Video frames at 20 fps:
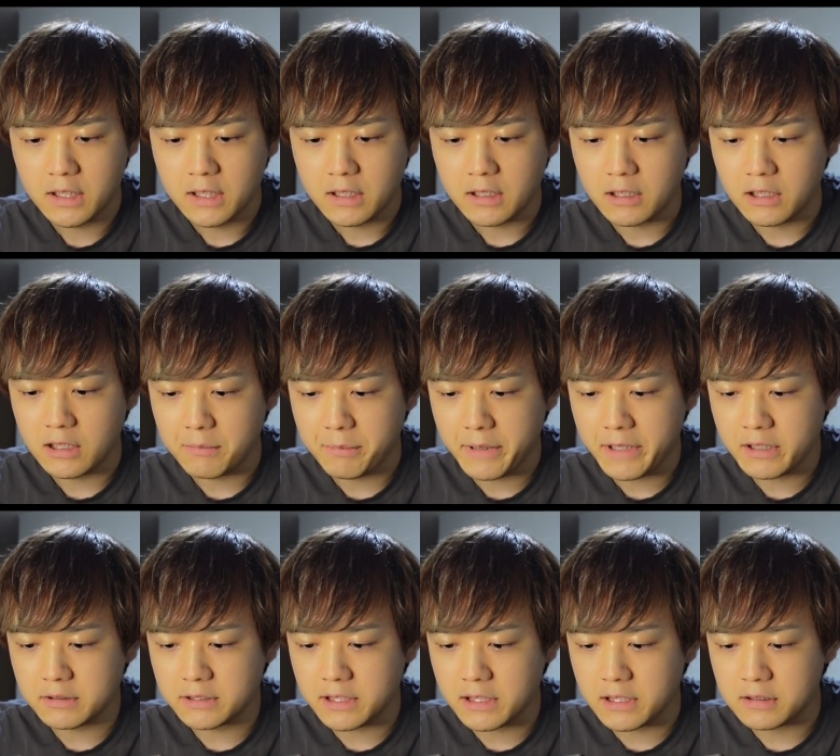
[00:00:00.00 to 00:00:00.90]
えー、
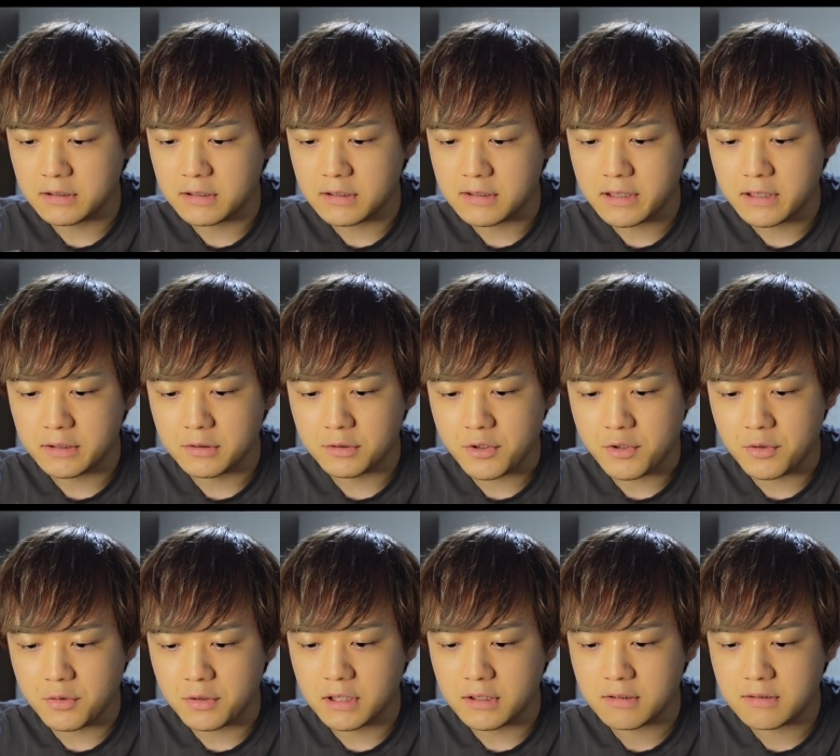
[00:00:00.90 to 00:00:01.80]
ベルテなんですけど、
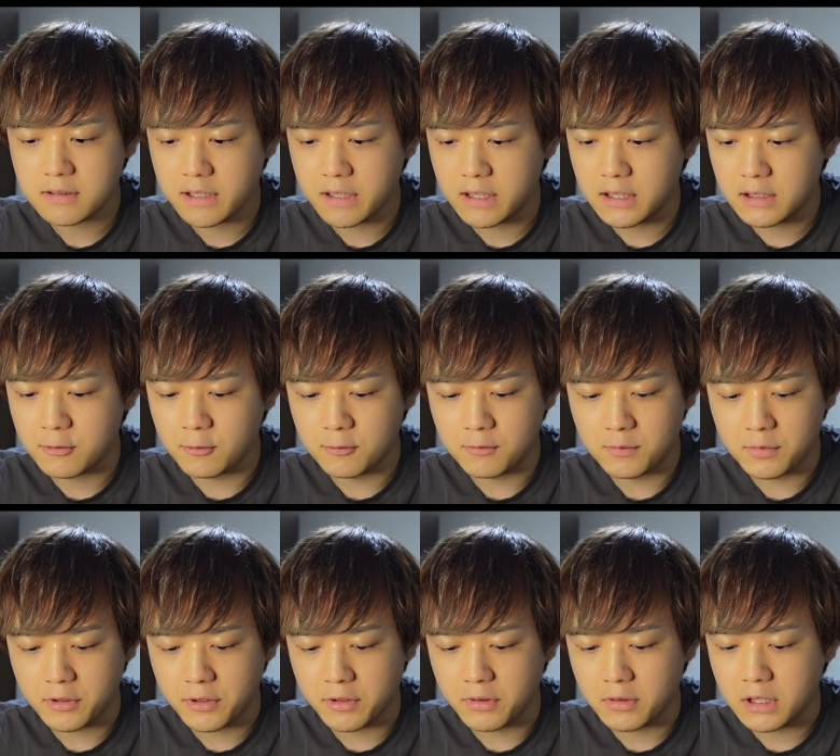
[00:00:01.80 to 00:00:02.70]
超覚醒が
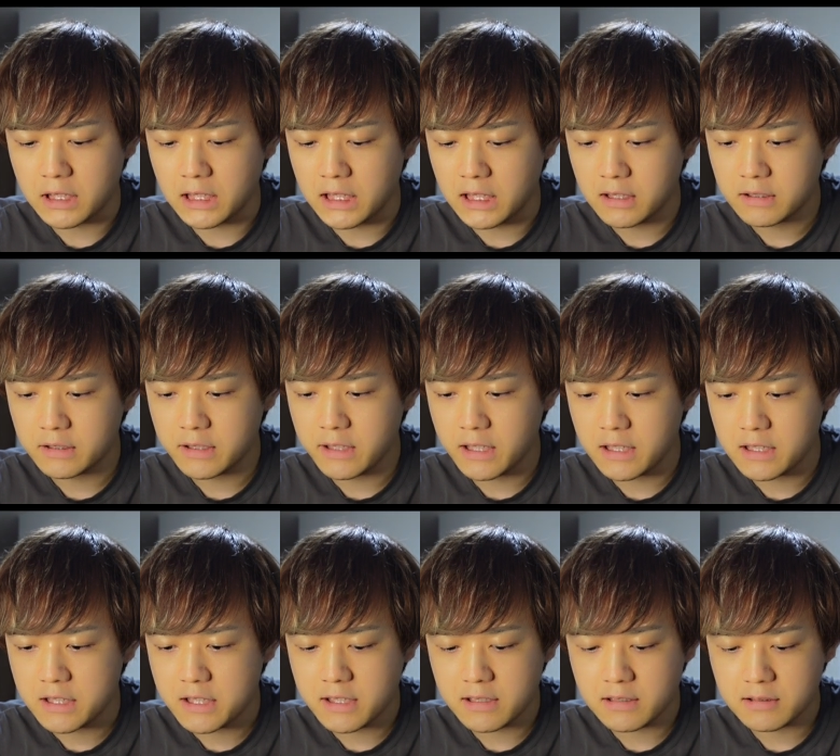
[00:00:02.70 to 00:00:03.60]
コンボ強化で、
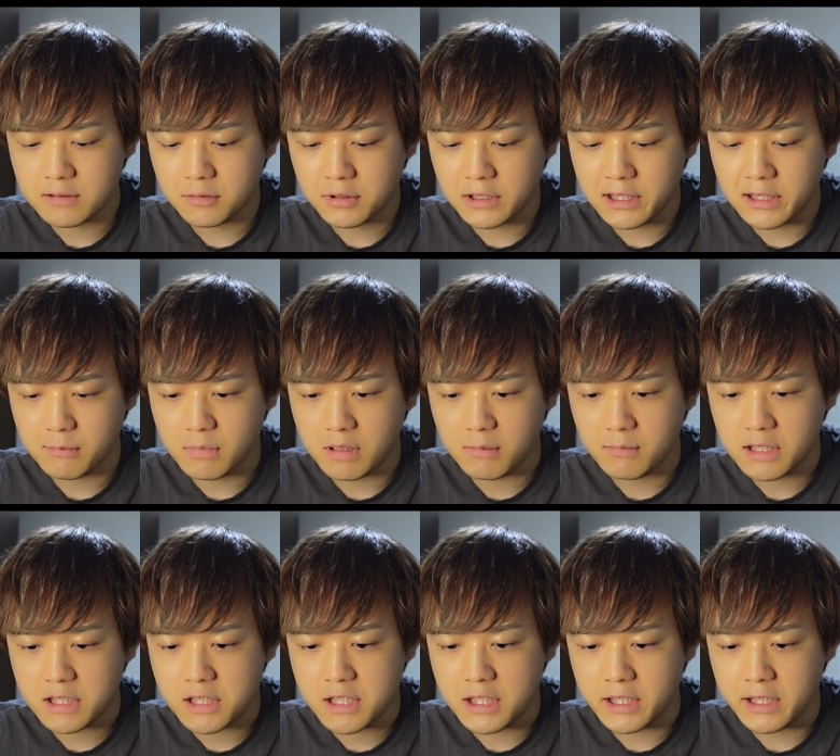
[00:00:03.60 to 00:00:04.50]
アシストが
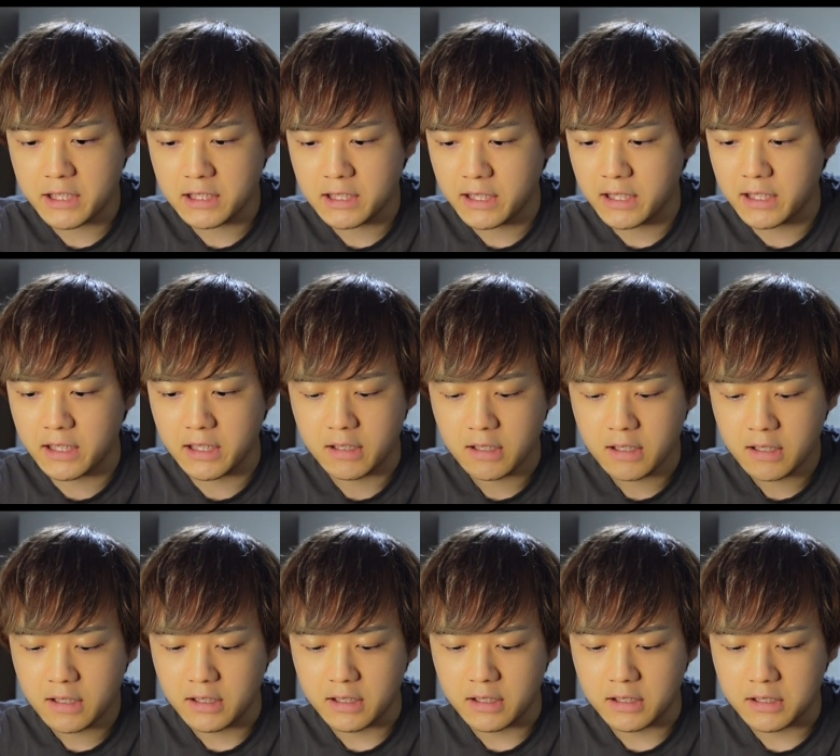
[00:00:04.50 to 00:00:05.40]
ママチャリで、
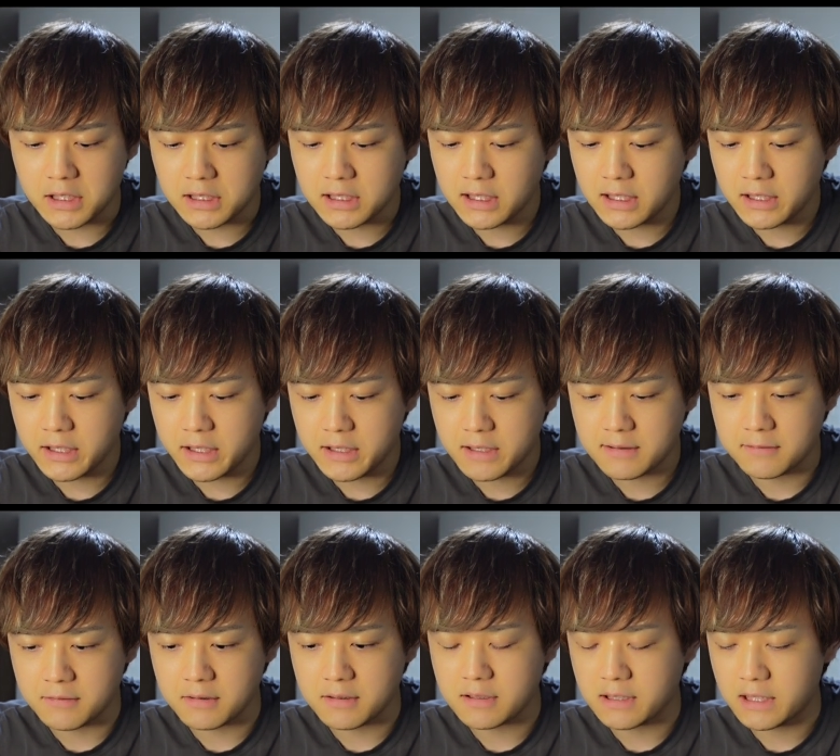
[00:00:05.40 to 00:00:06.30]
えー、に
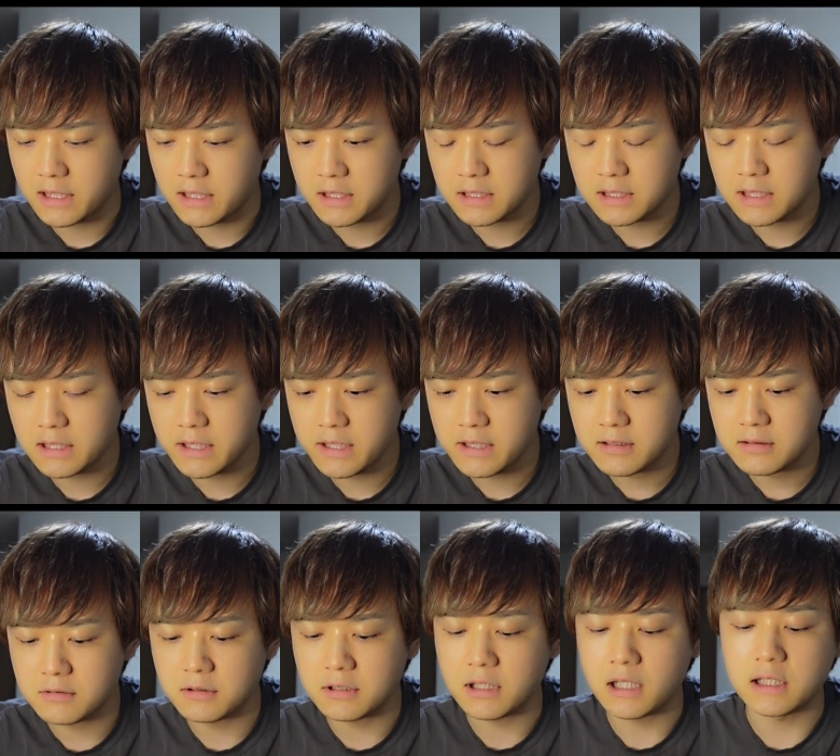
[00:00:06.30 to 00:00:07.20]
ターンヘイストですね。に
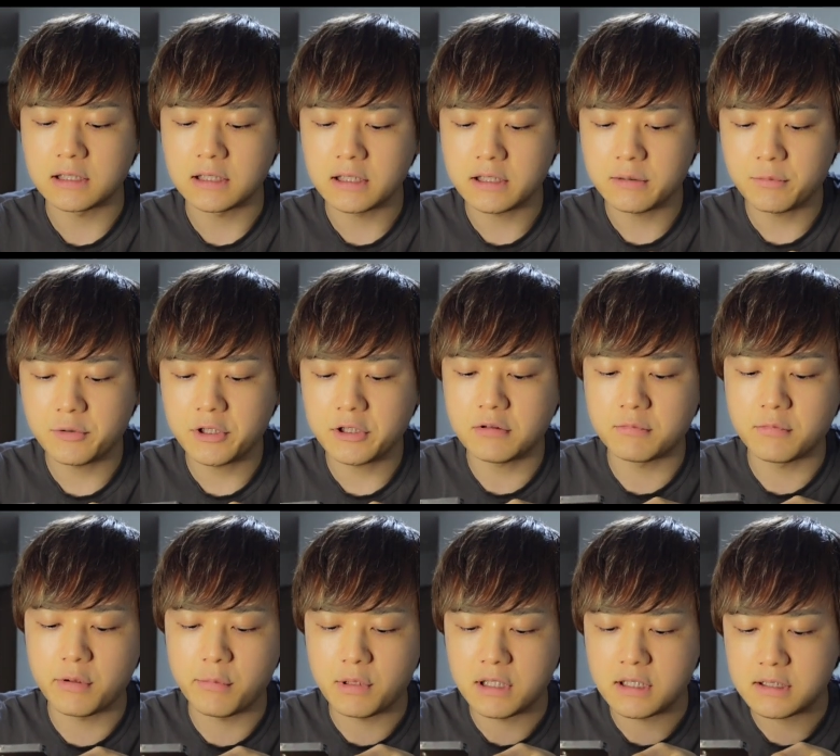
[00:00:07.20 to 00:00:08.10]
ターンヘイストなら何でもいいと
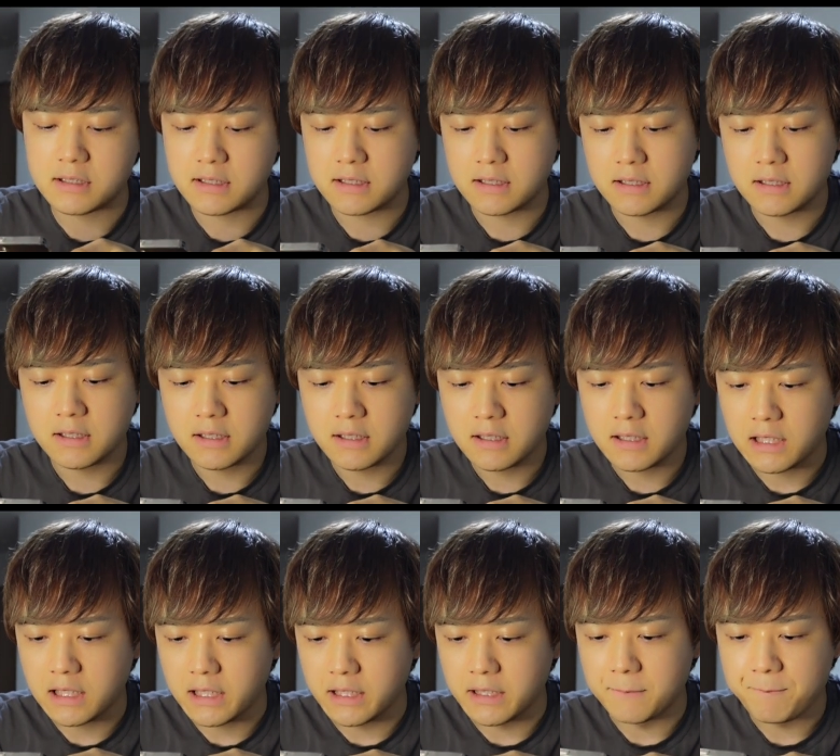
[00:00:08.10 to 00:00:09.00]
思います。
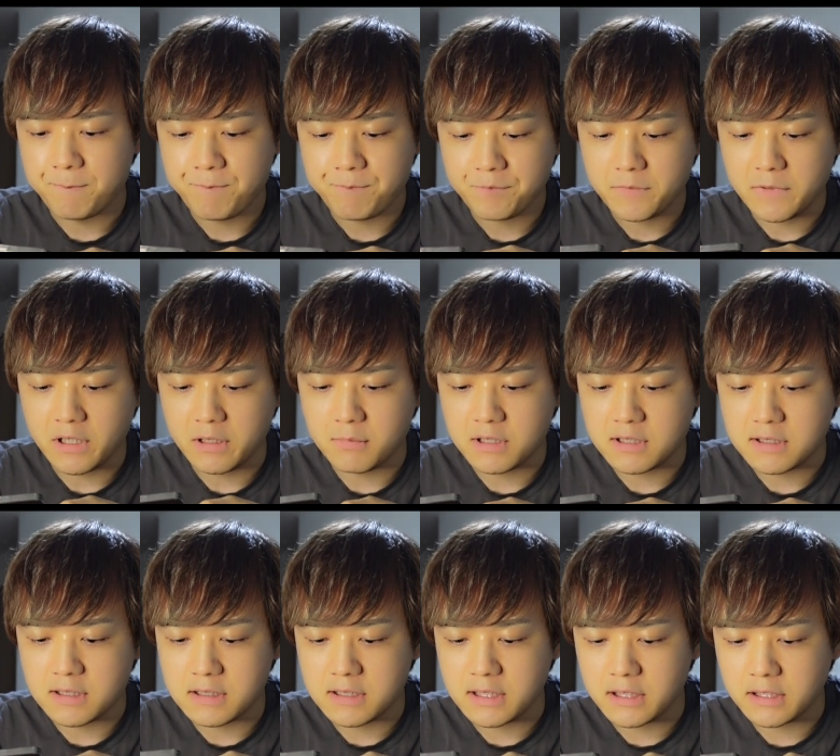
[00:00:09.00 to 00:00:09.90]
はい。で、まあ
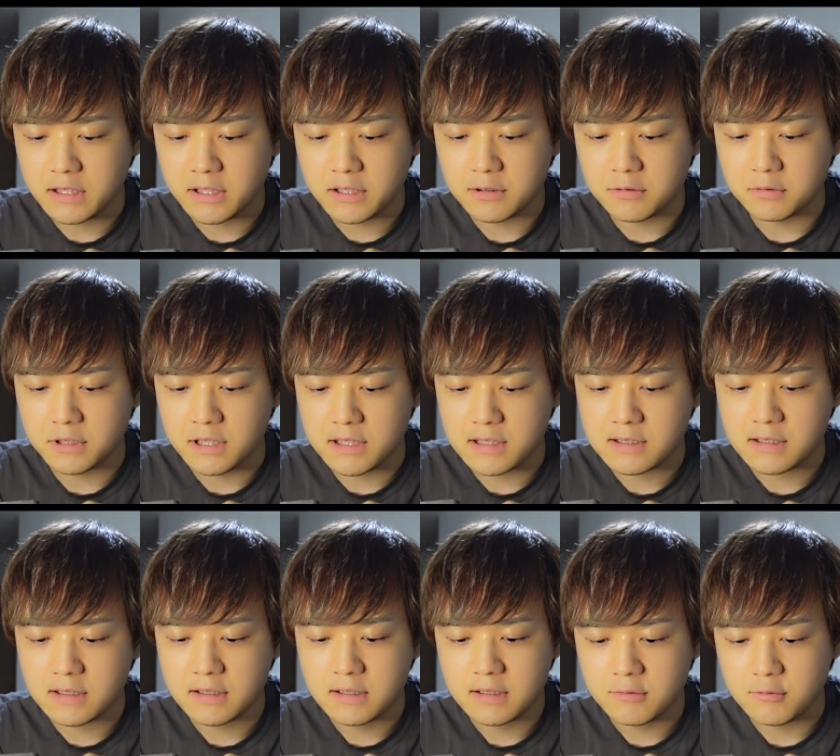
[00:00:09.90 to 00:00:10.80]
潜在適当で
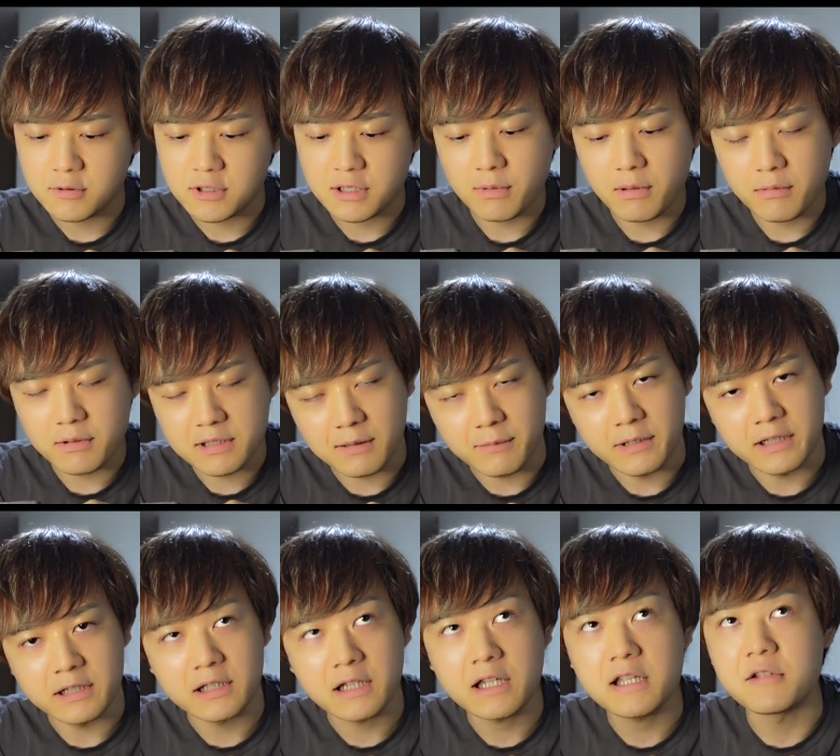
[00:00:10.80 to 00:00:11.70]
す。お邪魔目覚
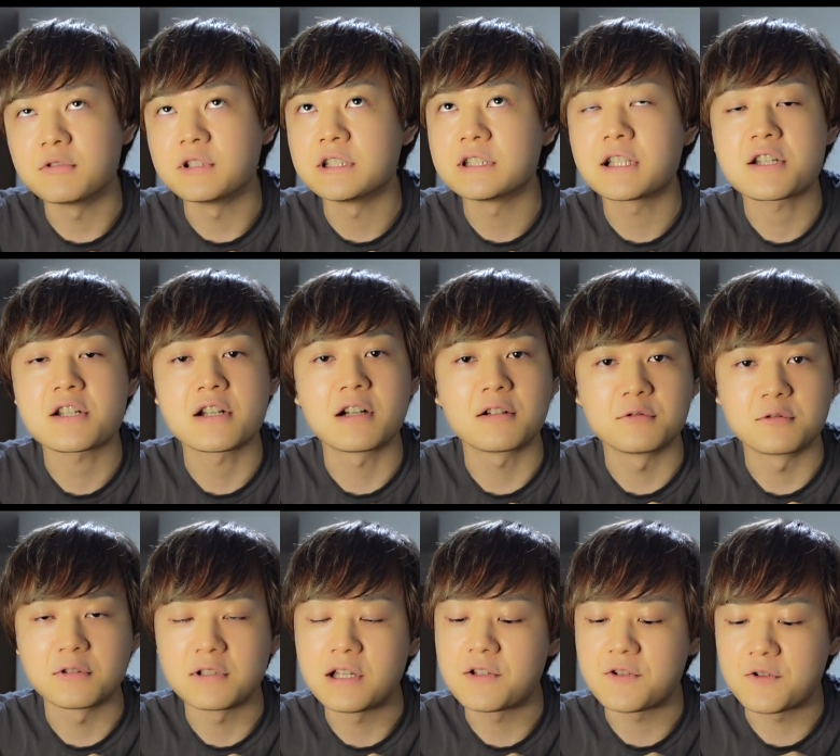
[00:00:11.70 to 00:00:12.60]
めないよね確かこ
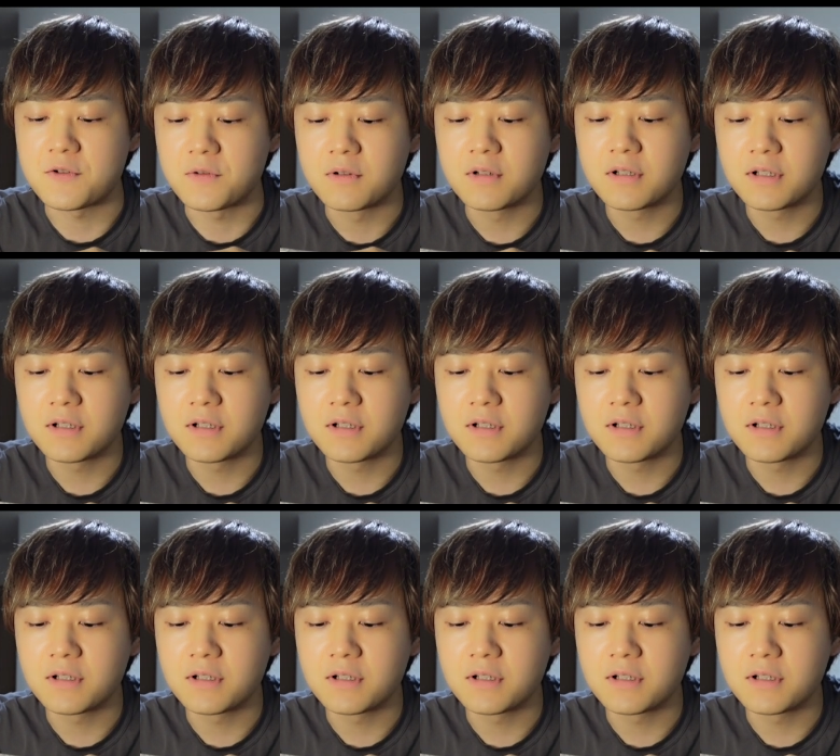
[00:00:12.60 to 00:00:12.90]
のダンジョン。